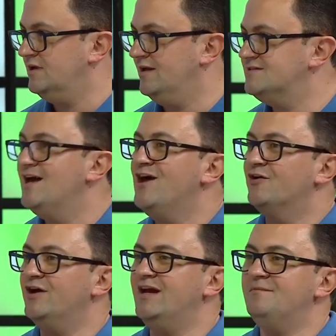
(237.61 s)
خلاص
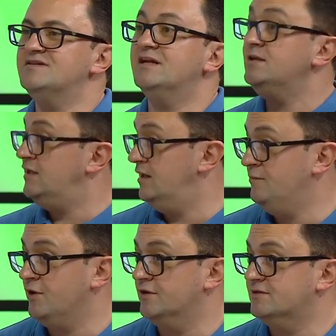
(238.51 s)
رايح مثلا
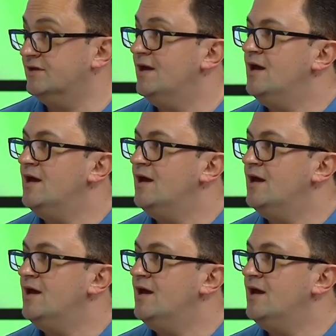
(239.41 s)
الامارات